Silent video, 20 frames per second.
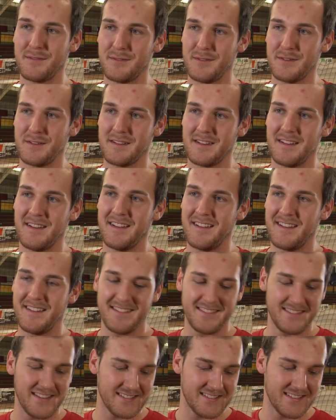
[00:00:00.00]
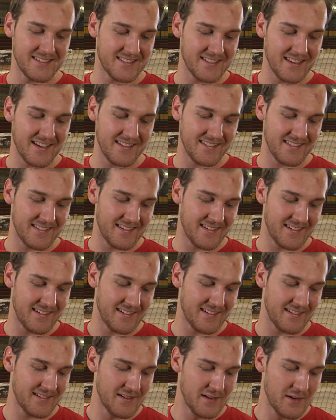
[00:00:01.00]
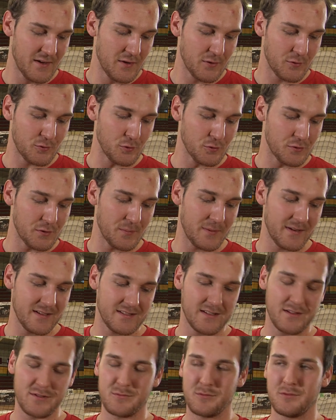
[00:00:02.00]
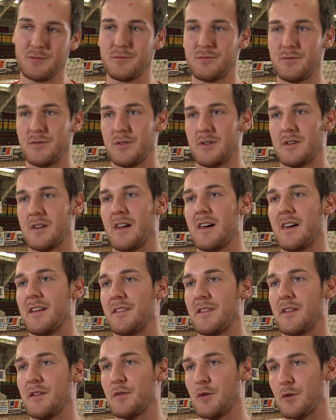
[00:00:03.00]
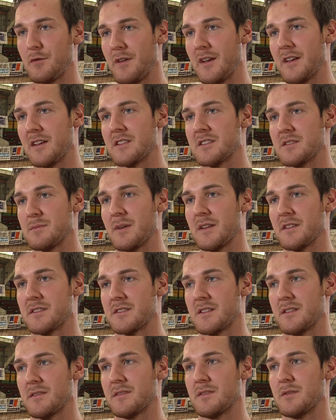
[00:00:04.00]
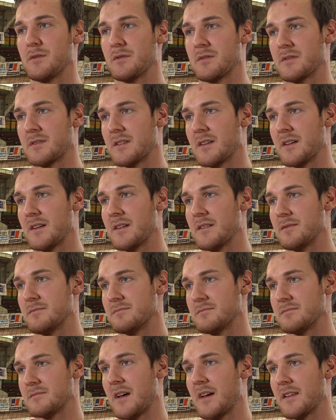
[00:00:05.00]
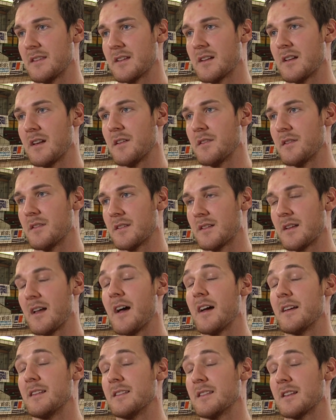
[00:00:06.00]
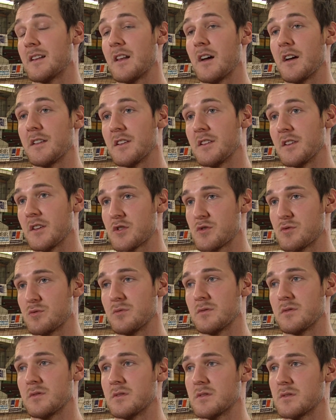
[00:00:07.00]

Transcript: Für, das ist eine gute Prestation für eine norwegische Mannschaft und ein klein, eine kleine Nation.